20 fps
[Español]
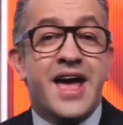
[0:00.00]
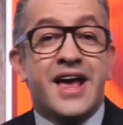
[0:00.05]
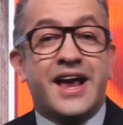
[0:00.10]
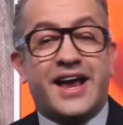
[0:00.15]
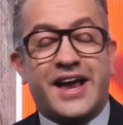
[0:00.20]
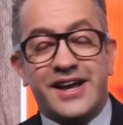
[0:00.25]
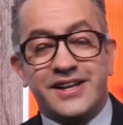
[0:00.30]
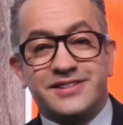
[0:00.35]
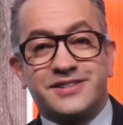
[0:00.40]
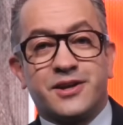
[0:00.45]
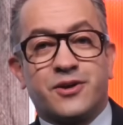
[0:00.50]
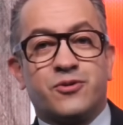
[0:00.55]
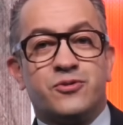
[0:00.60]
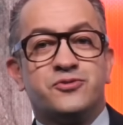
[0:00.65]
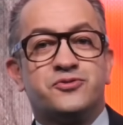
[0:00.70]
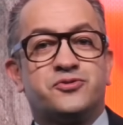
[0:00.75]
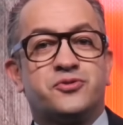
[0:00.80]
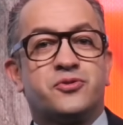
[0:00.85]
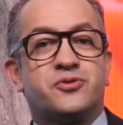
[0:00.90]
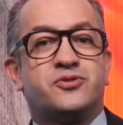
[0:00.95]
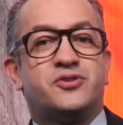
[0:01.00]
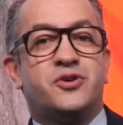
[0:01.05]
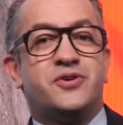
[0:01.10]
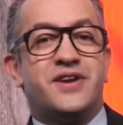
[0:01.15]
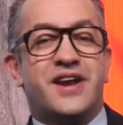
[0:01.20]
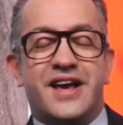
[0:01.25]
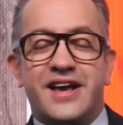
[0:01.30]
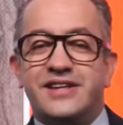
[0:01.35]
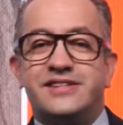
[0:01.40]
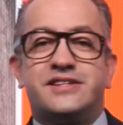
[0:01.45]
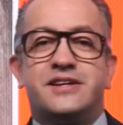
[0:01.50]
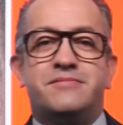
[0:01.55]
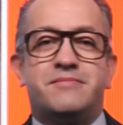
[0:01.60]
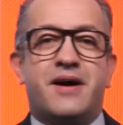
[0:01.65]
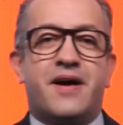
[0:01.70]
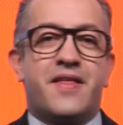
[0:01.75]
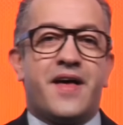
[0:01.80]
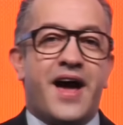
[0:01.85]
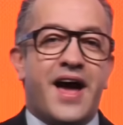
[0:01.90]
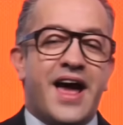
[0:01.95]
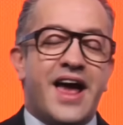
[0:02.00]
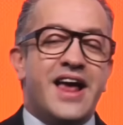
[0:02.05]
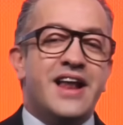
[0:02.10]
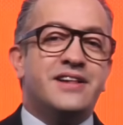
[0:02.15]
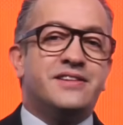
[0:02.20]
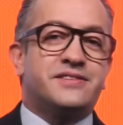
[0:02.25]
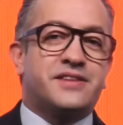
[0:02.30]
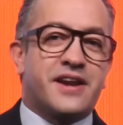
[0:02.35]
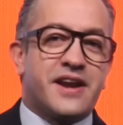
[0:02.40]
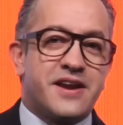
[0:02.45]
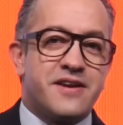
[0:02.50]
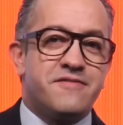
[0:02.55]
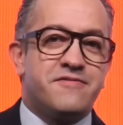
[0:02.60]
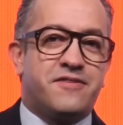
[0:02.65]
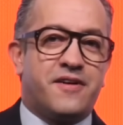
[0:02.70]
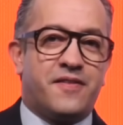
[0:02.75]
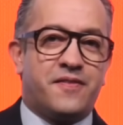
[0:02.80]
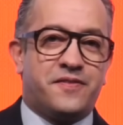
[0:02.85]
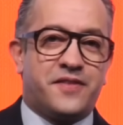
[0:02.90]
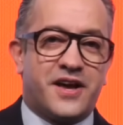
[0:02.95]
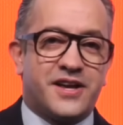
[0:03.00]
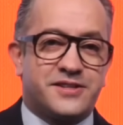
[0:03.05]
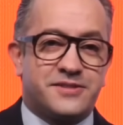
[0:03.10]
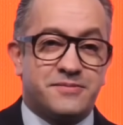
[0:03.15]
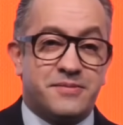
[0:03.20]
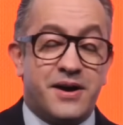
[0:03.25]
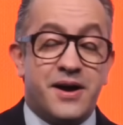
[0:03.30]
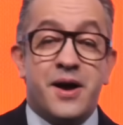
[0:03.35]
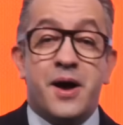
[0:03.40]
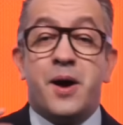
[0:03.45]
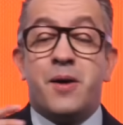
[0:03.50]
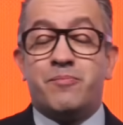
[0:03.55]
que esta construcción es llamada el tren fantasma